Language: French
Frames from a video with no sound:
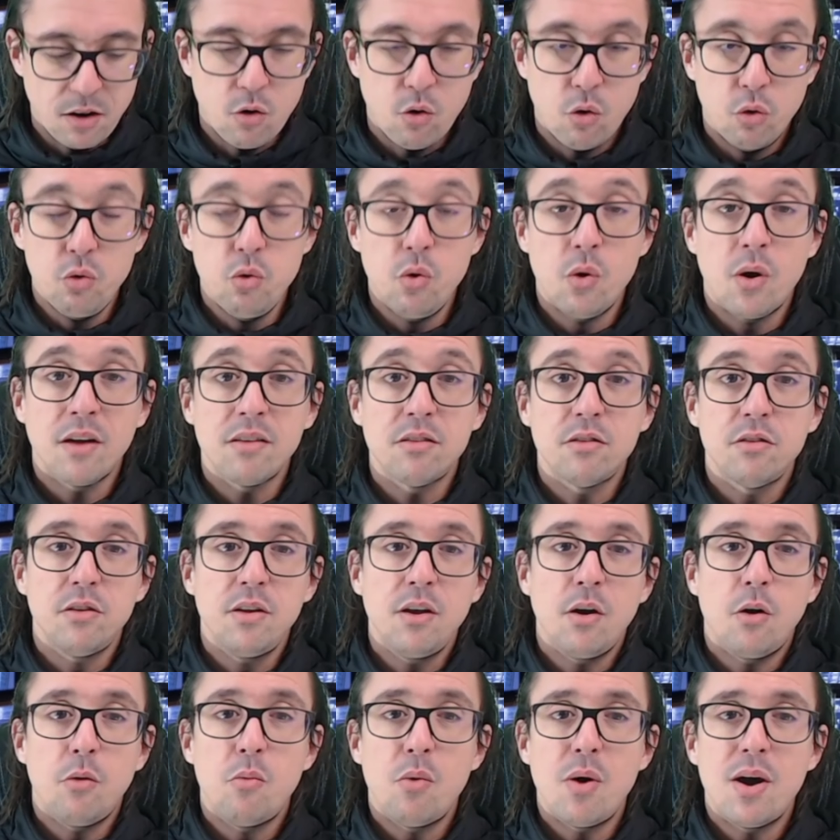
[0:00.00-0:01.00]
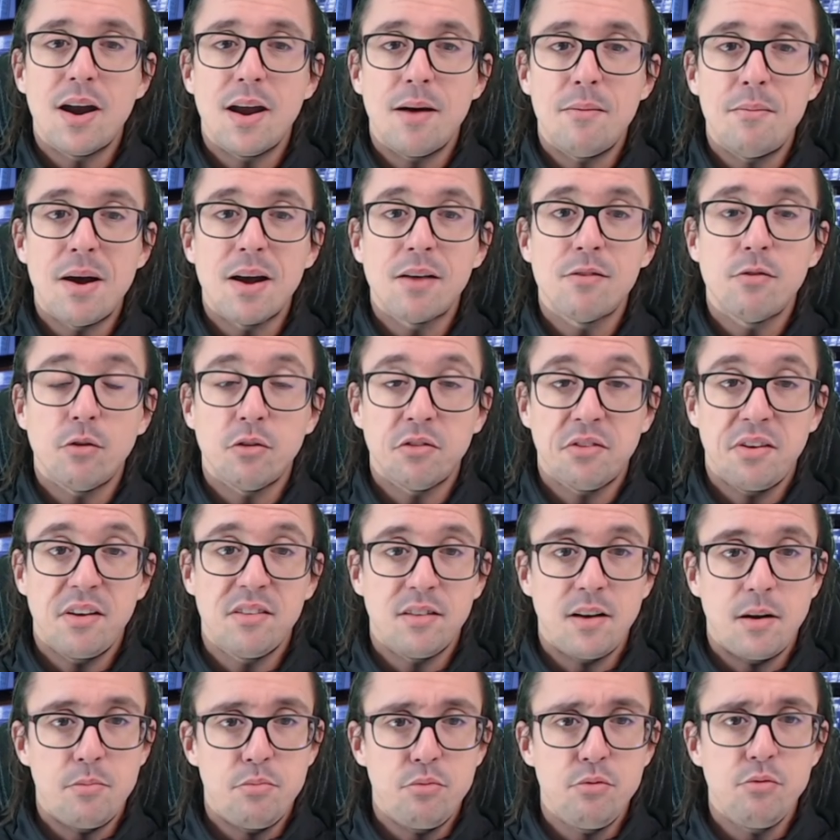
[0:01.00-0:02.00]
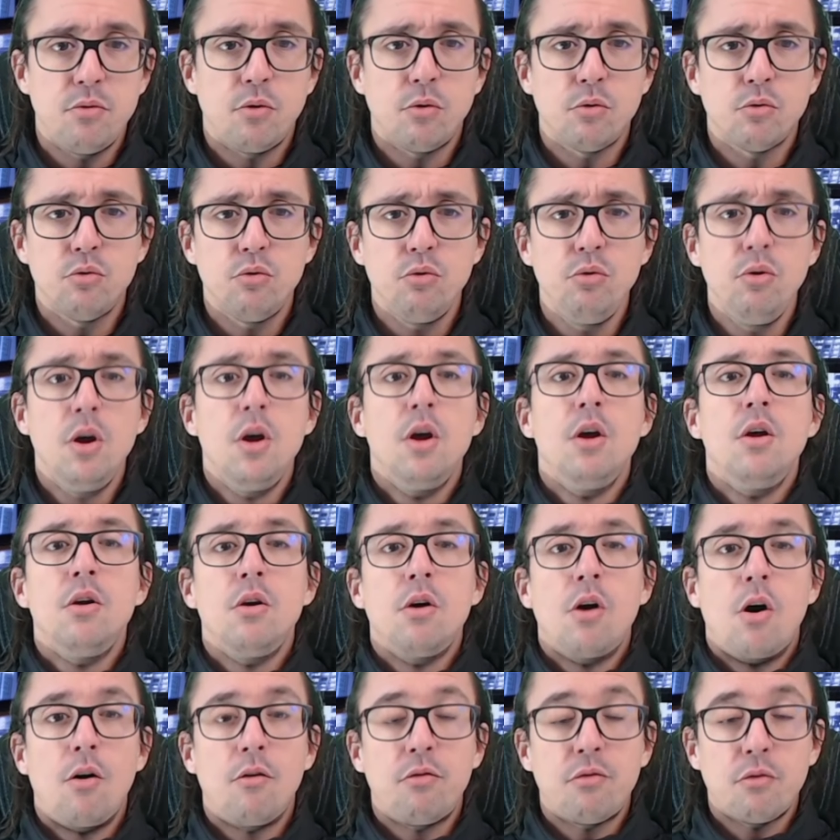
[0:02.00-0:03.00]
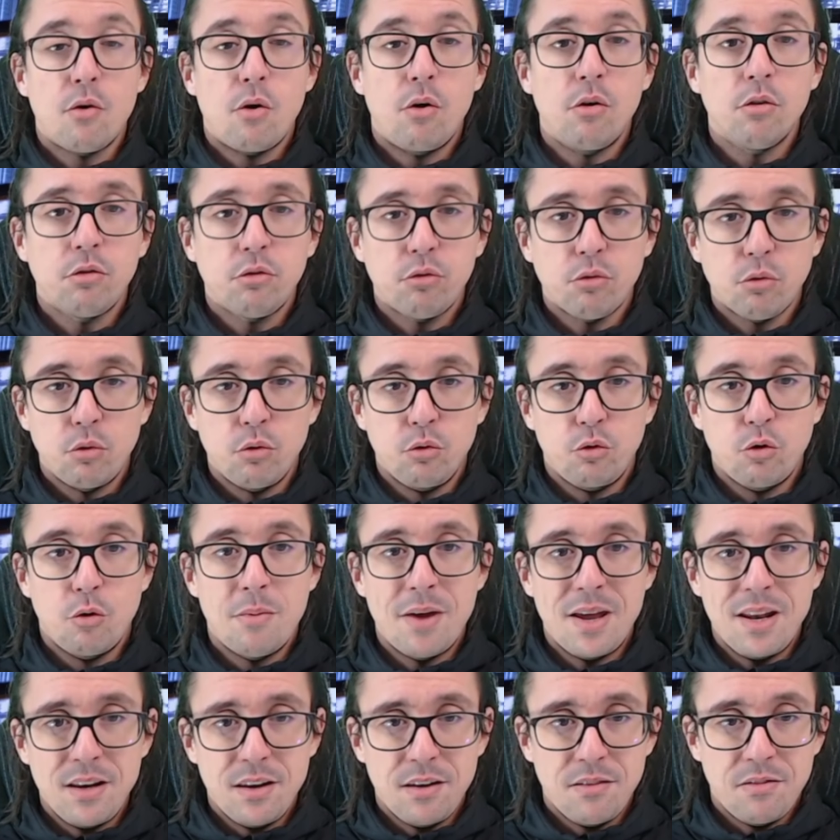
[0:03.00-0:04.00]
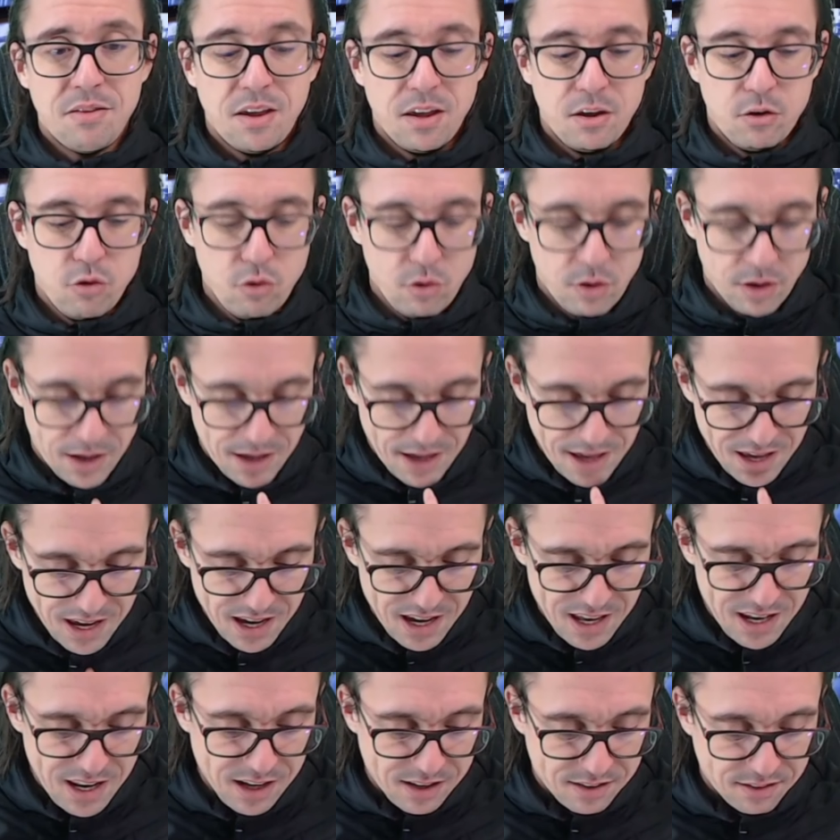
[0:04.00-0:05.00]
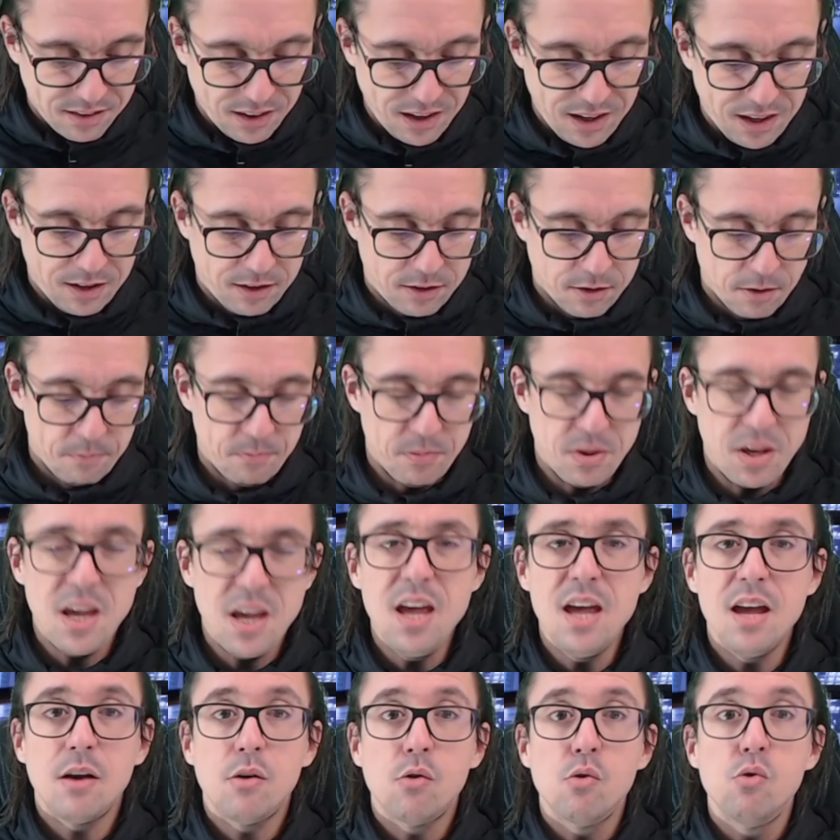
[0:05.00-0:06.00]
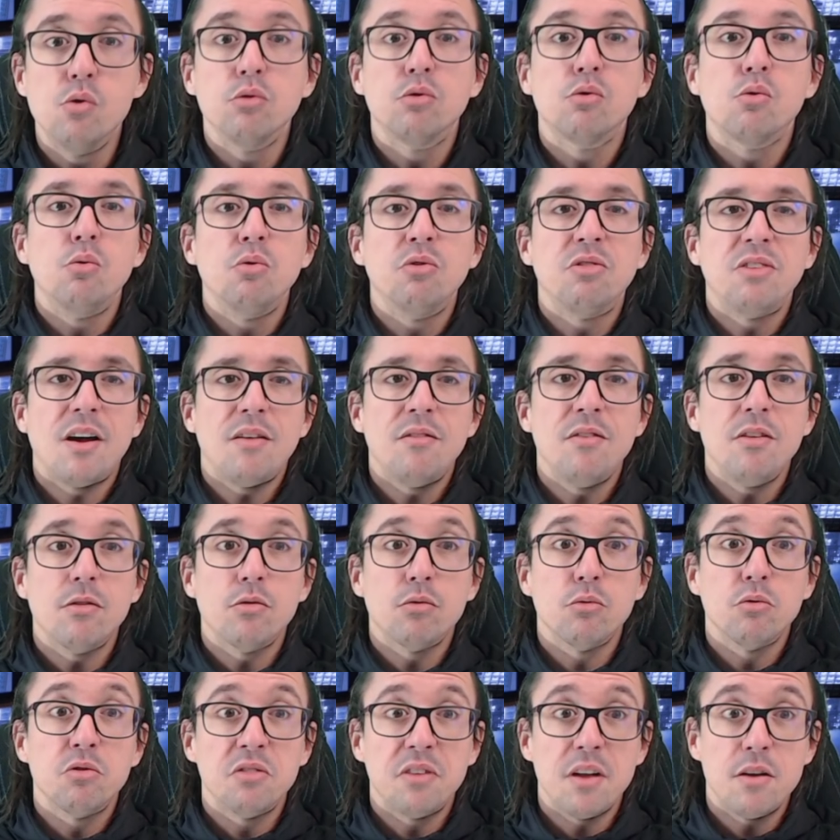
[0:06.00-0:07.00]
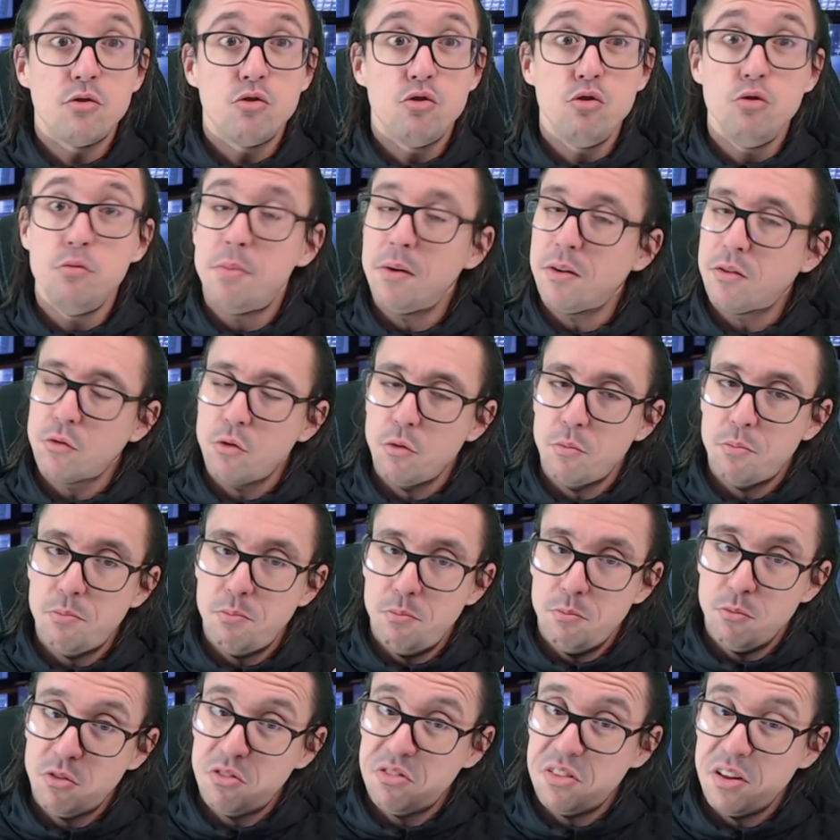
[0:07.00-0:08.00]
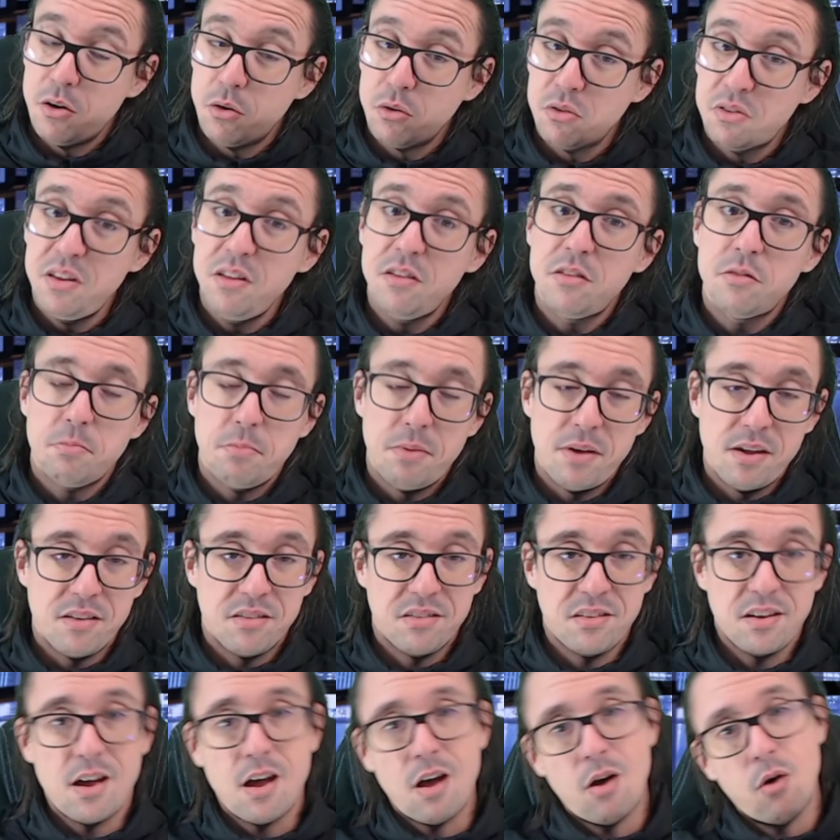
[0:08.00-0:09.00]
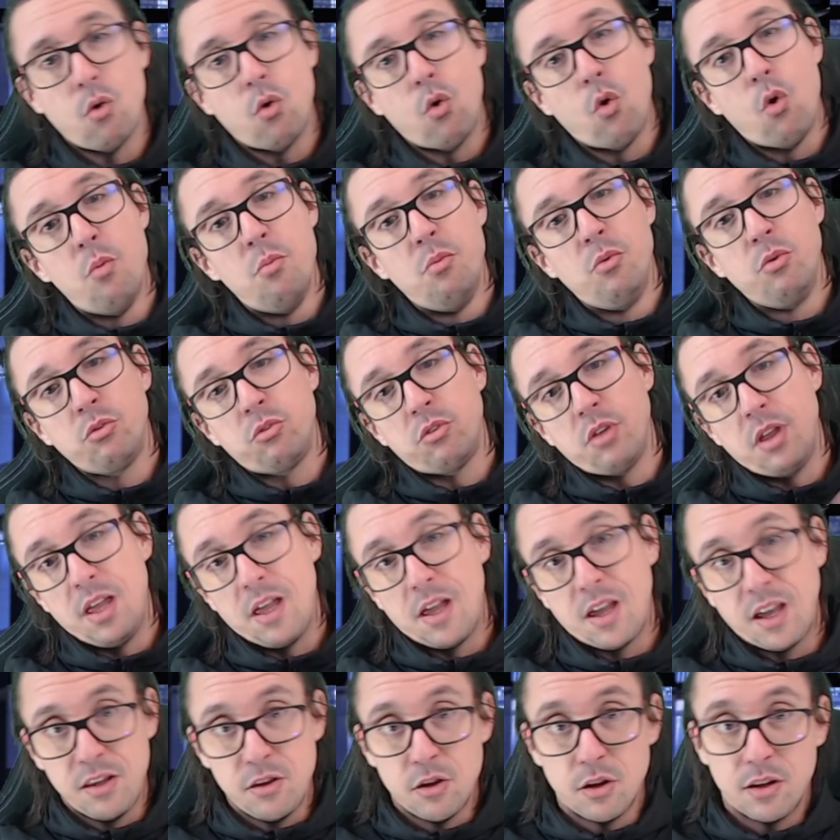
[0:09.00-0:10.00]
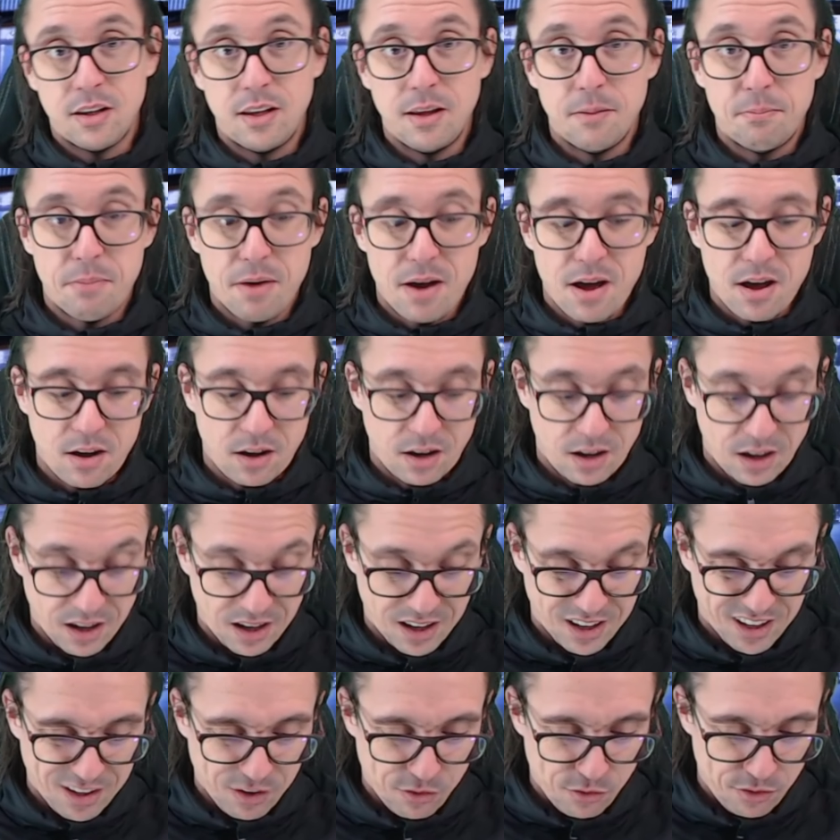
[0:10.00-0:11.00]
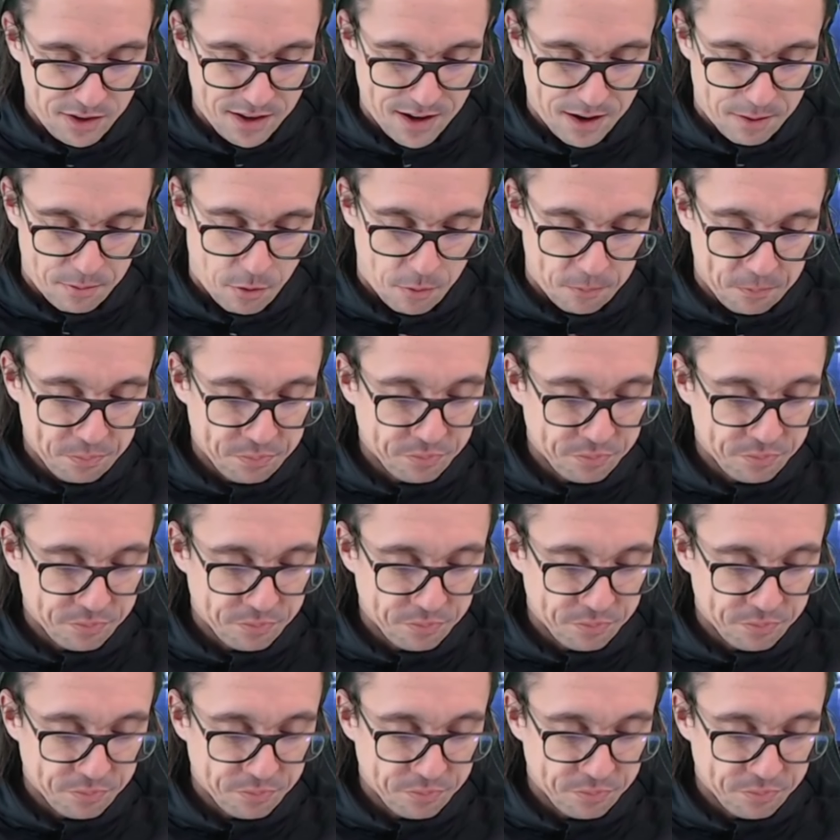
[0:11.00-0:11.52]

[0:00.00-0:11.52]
Renault reste néanmoins la marque française la plus vendue en France sur le domaine des véhicules électriques et compte conserver son statut parce que Stellantis, PSA remonte et grignote des parts régulièrement.